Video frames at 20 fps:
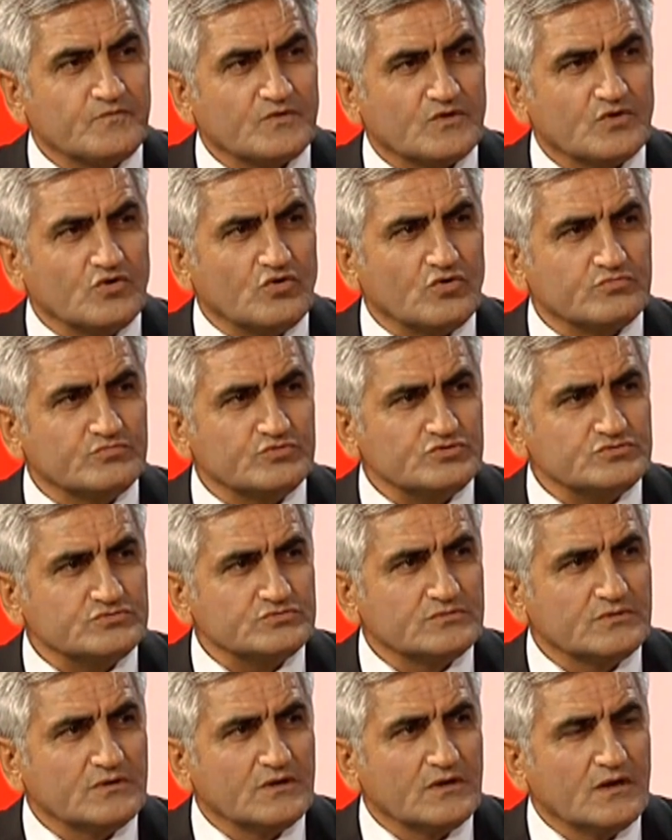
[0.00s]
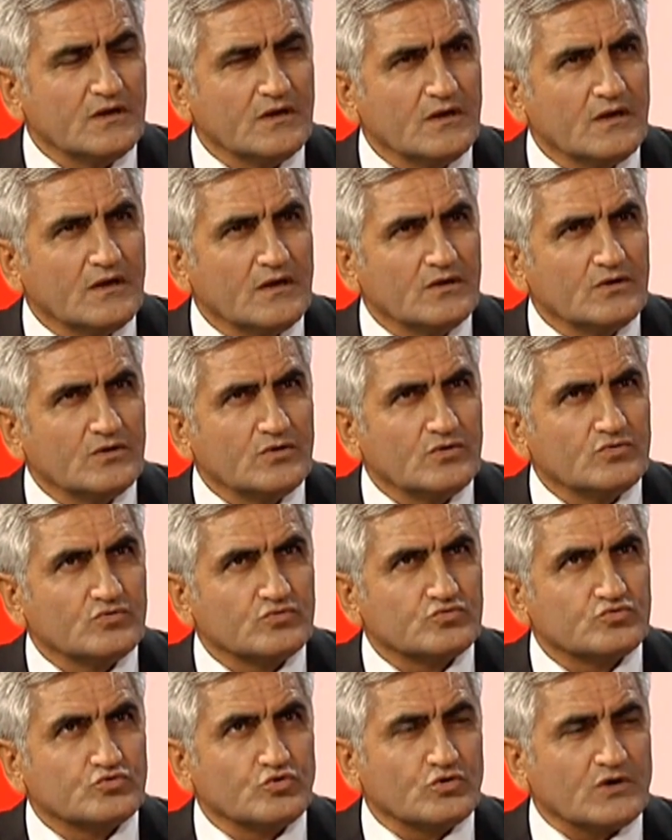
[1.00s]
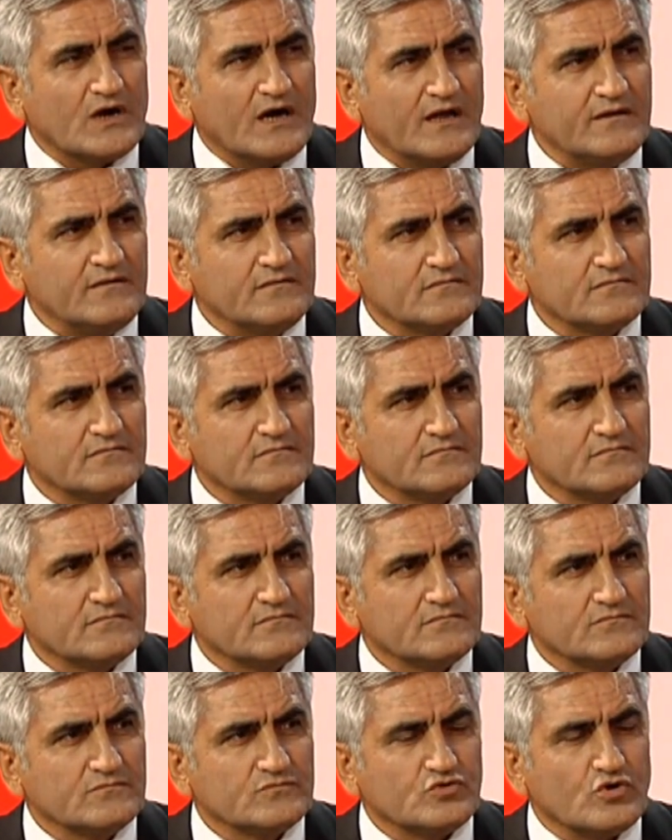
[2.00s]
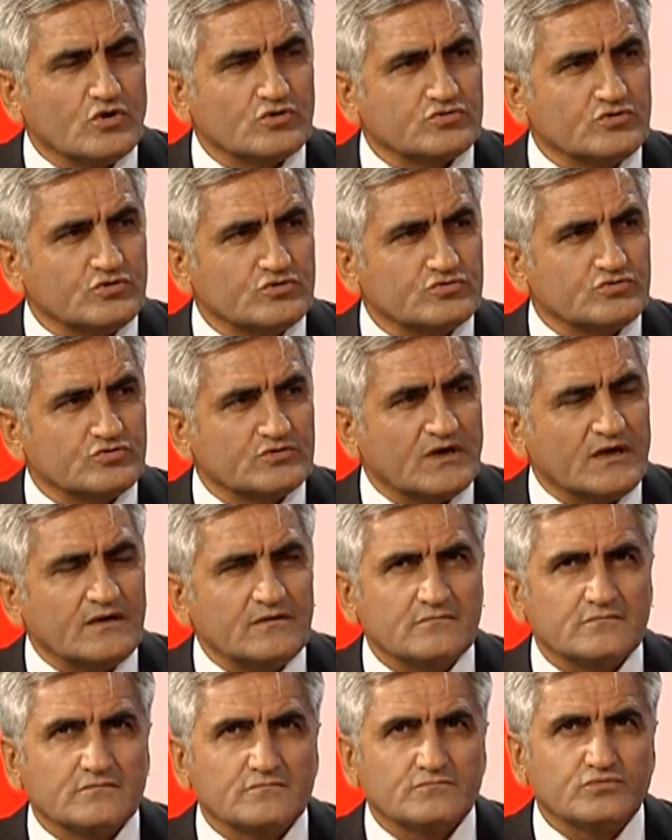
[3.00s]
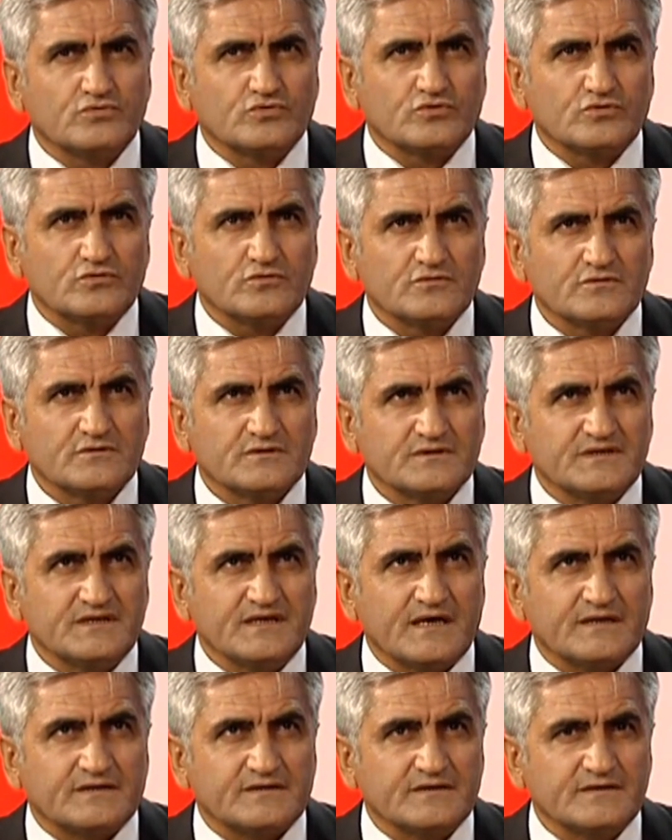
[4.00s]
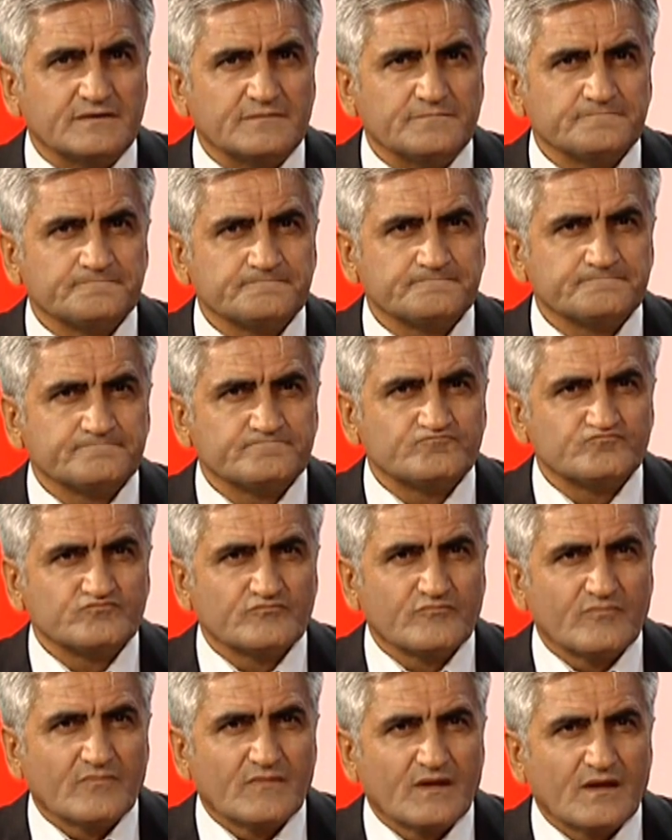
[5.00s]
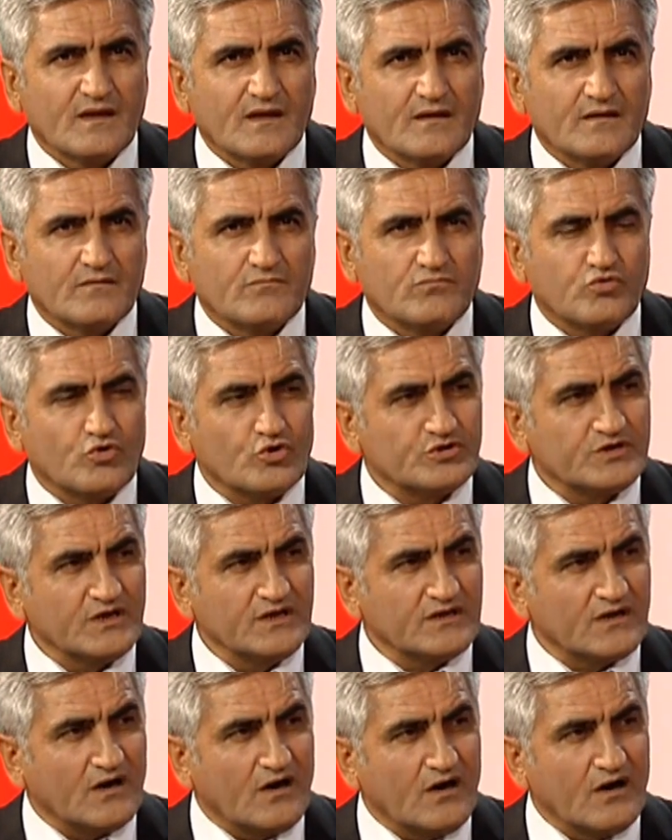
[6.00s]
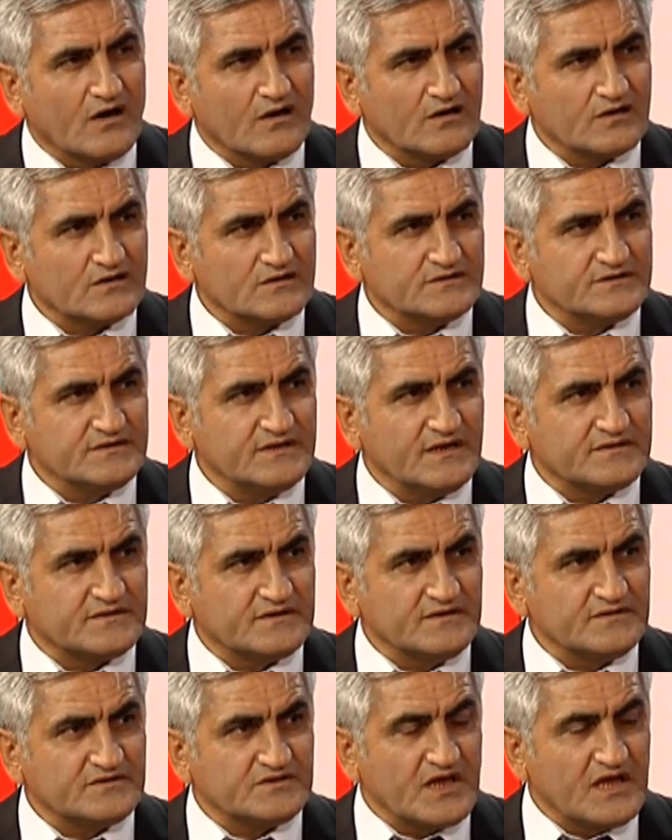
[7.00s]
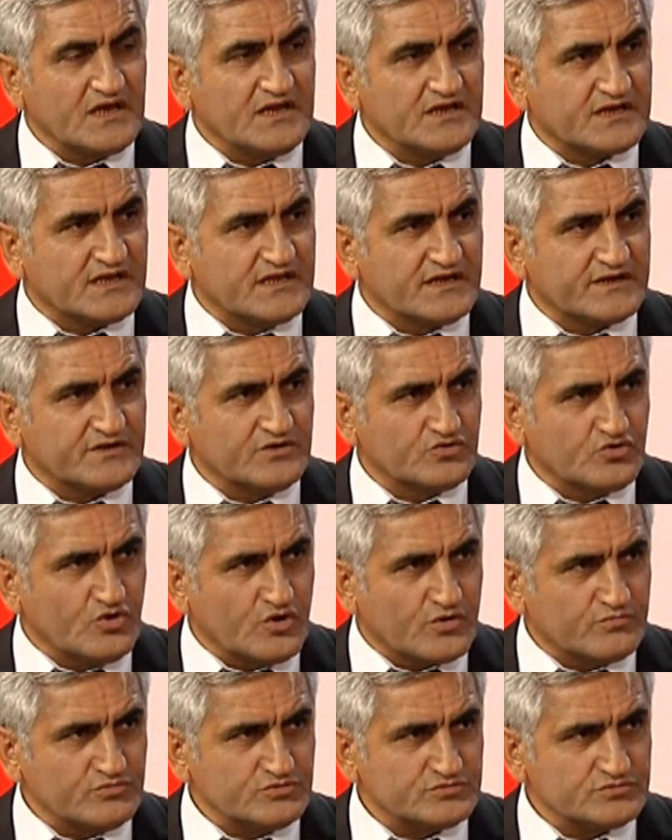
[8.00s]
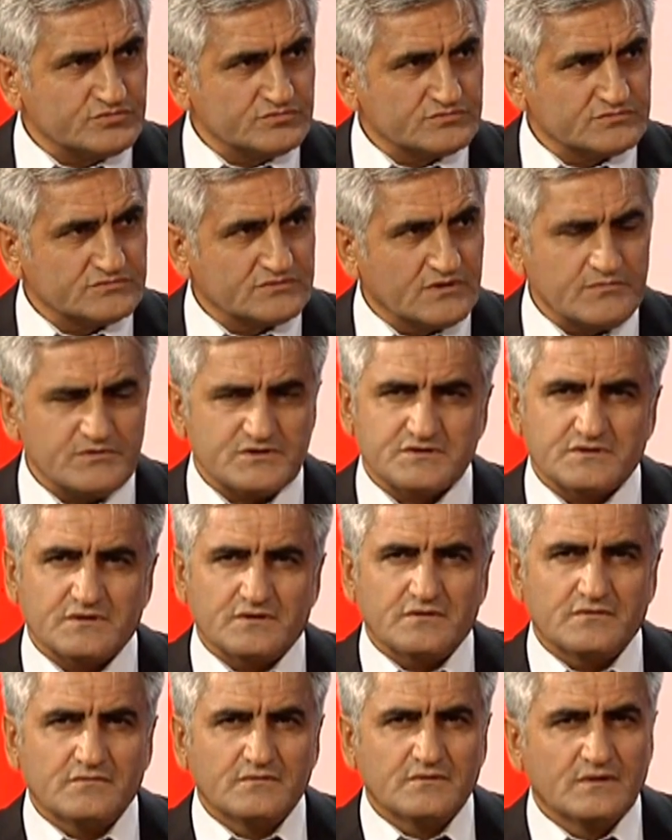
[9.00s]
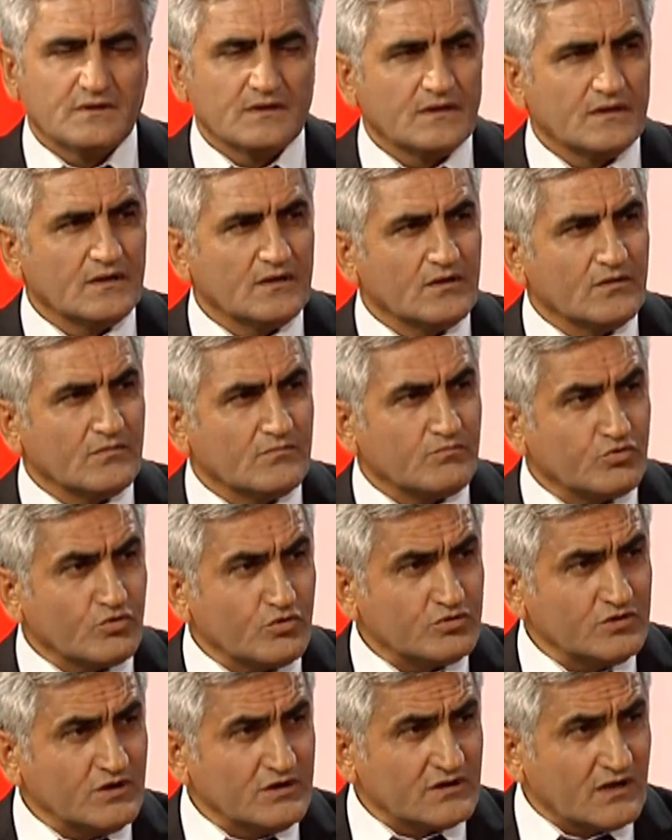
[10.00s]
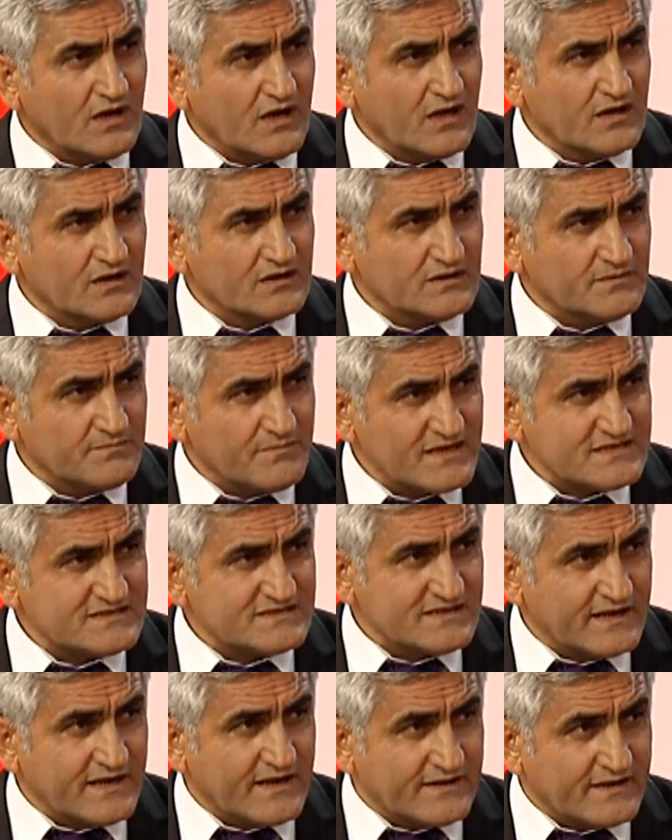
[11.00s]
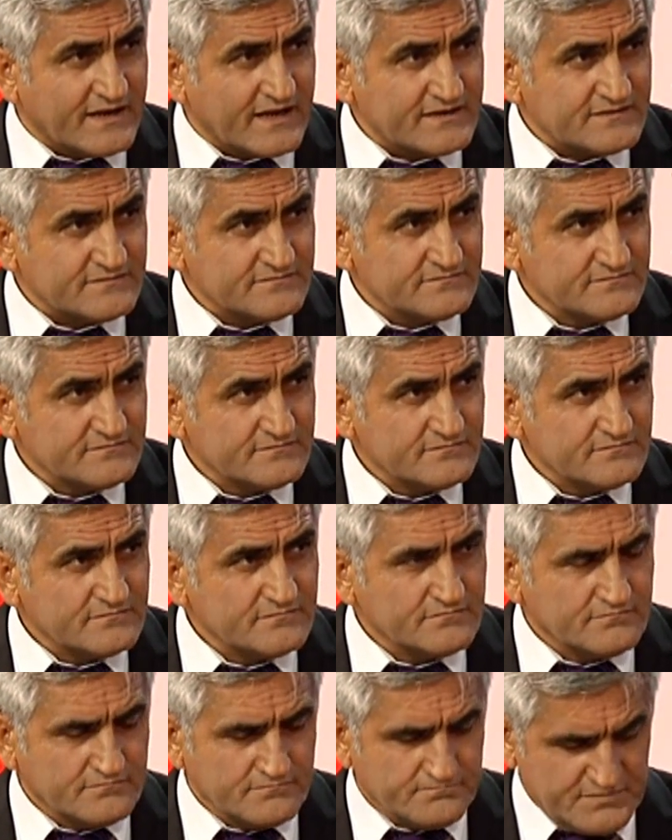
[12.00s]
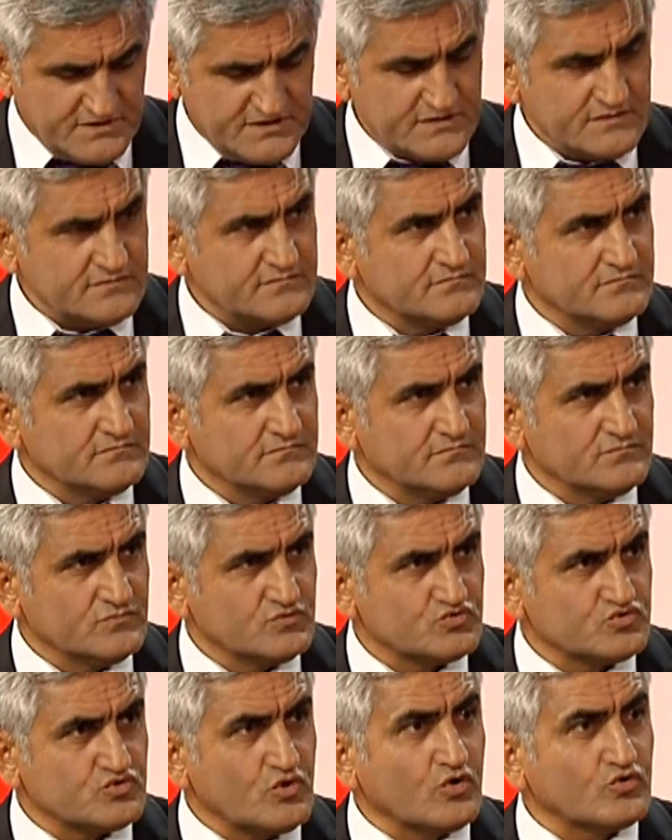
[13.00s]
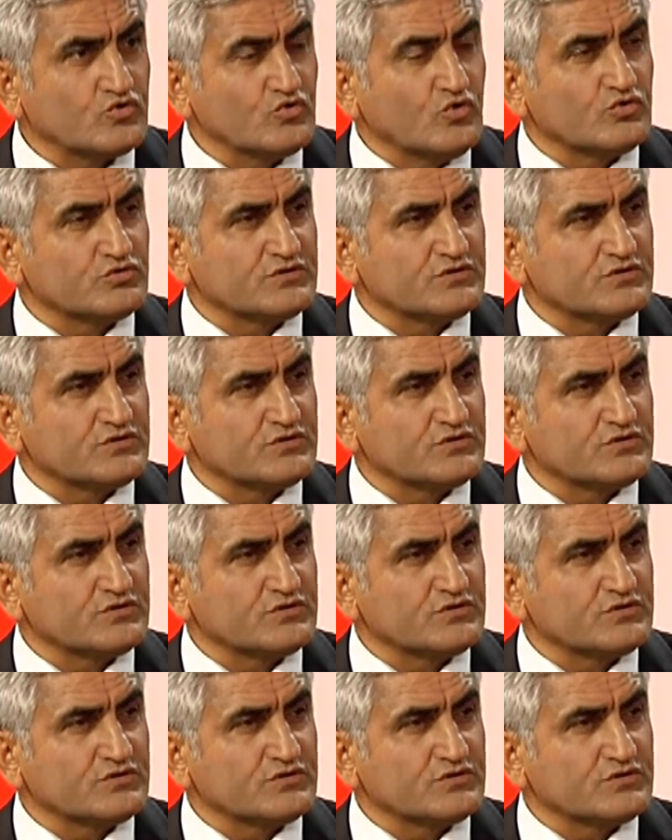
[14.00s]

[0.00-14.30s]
ne olmuş? Telefonumuz yok. Dukan, Doktor Dukan bu diyeti protein ağırlıklı diyetin tehlikelerini görmüş. Demiş ki protein ağırlıklı beslenenler bir çok yoğun